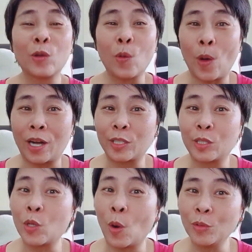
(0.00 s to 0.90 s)

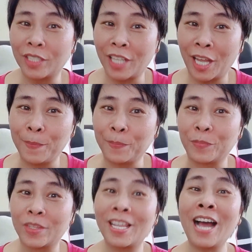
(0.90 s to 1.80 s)
cuộc trốn
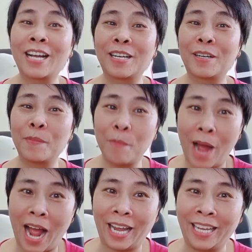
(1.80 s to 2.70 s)
tìm thất
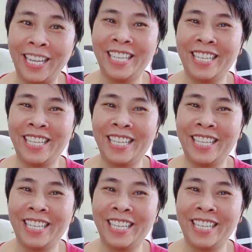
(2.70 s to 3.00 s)
bại